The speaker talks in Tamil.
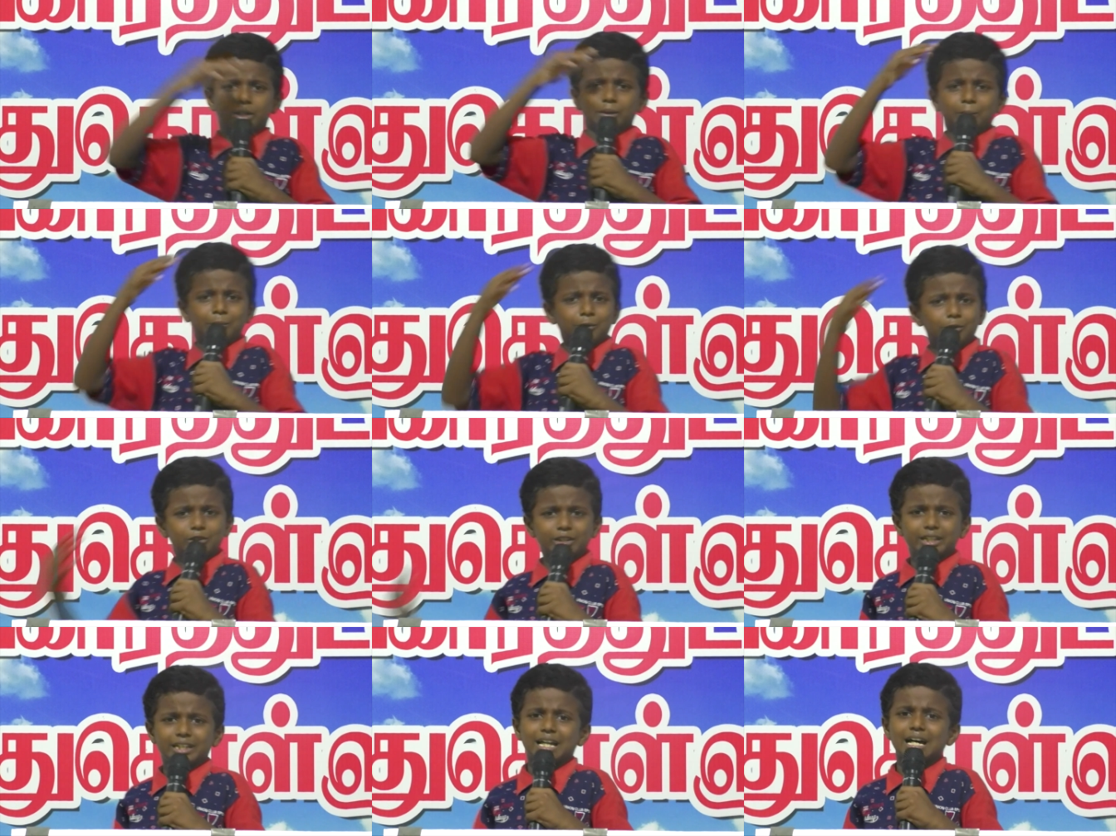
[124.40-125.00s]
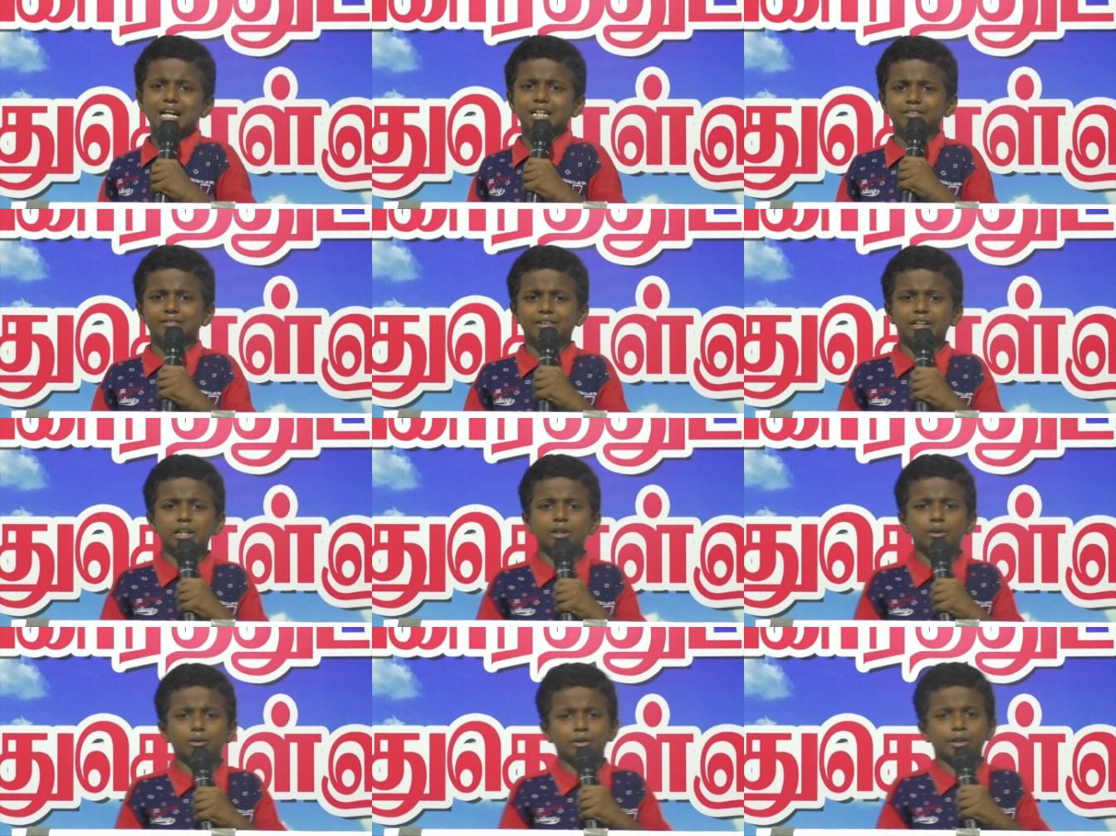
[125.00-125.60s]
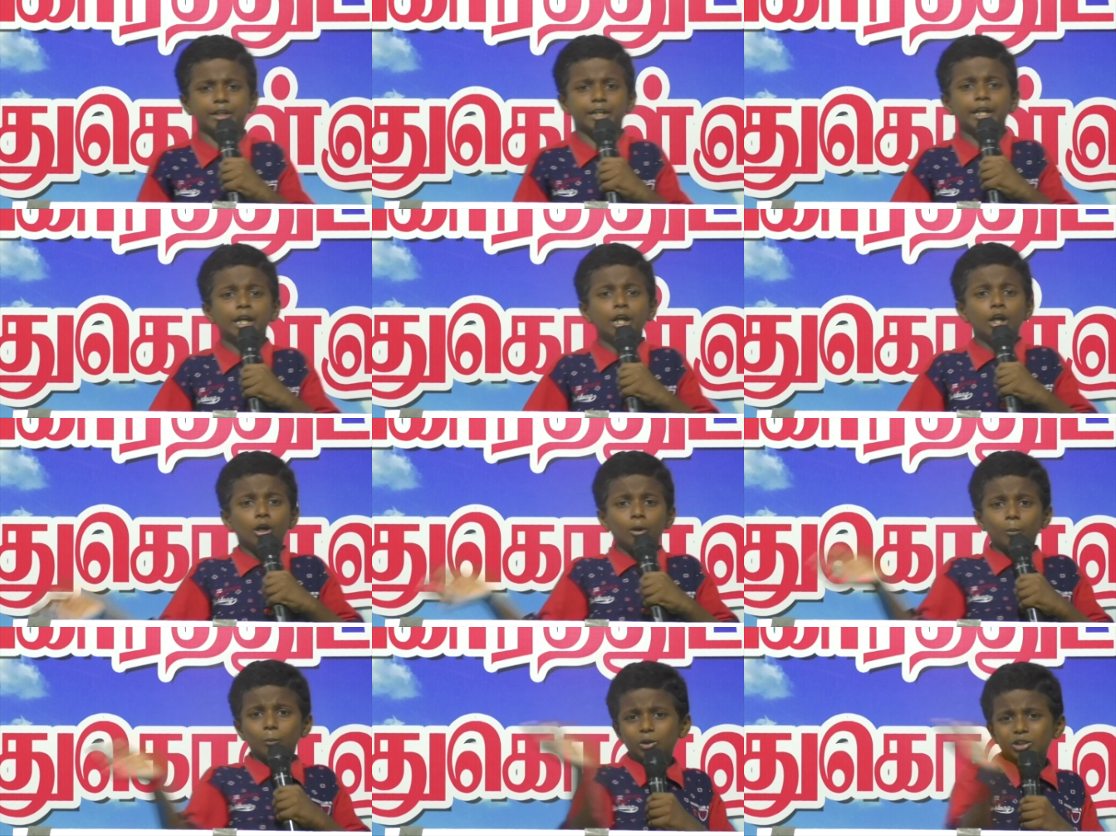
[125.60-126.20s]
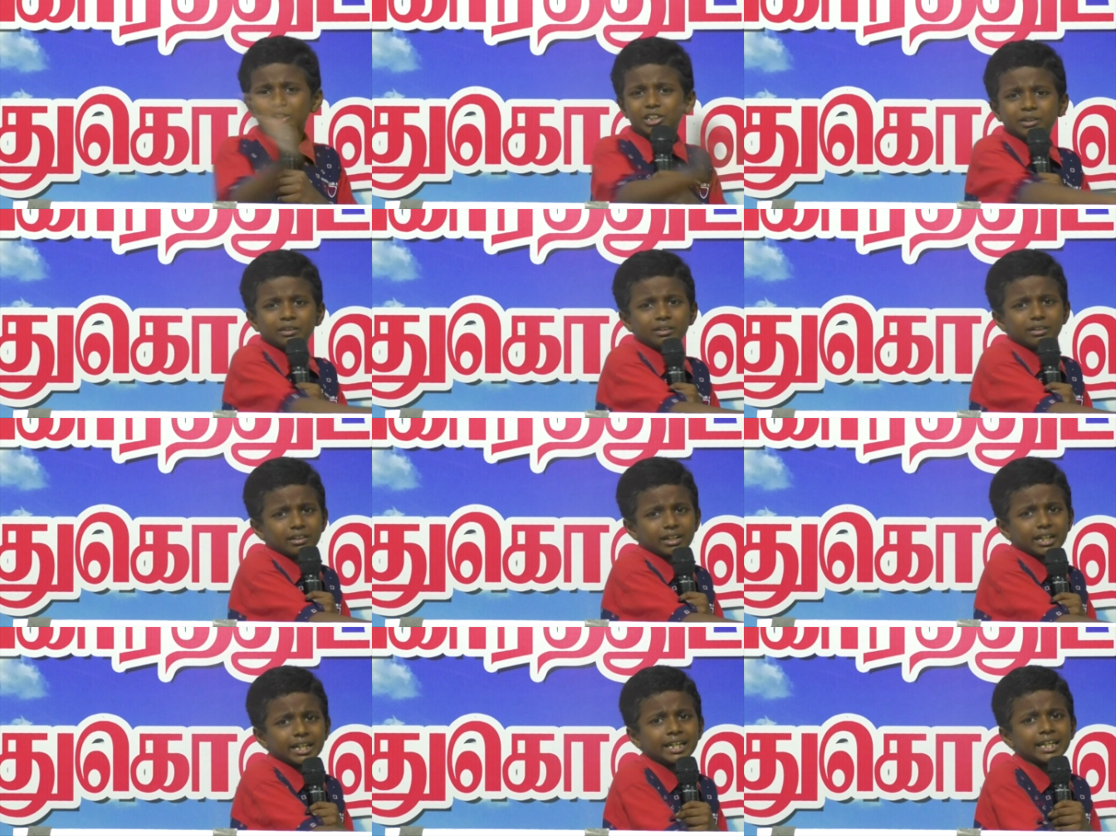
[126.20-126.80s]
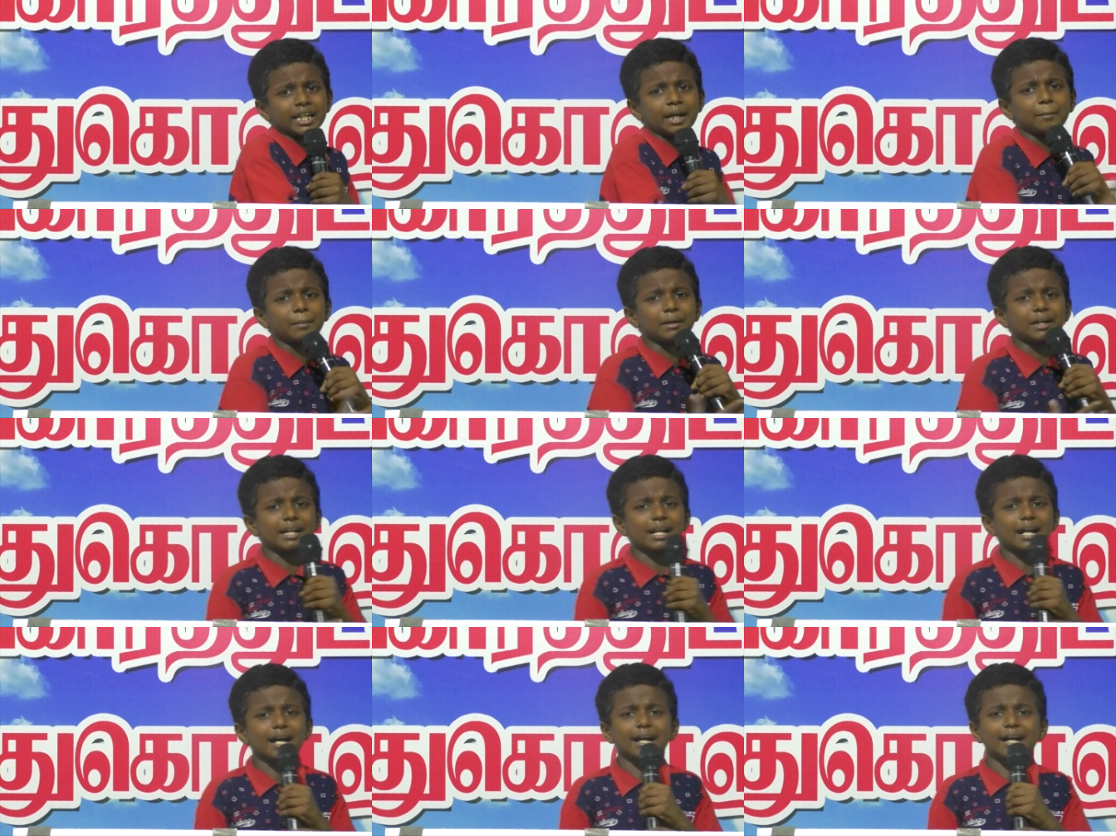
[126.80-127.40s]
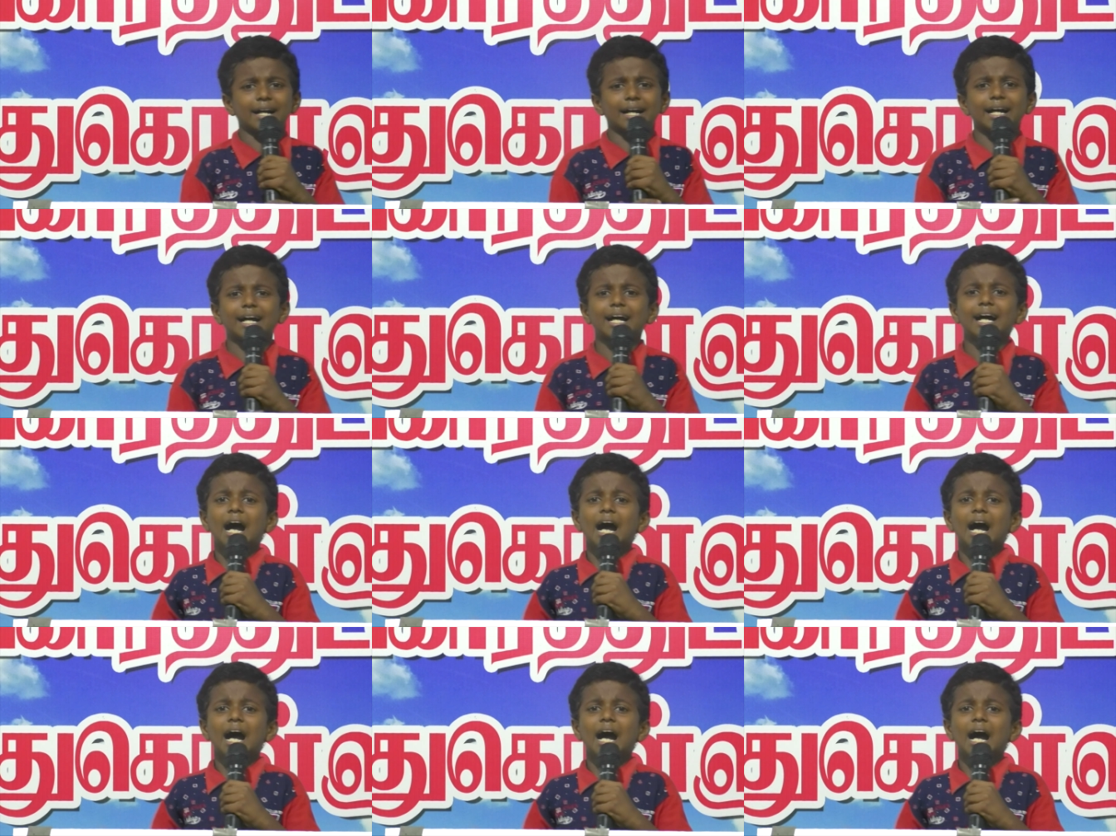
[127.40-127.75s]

ஒன்று புத்தி இல்லாதவர்கள் ஒன்று புத்தி உள்ளவர்கள் என்ன பண்ணுறாங்க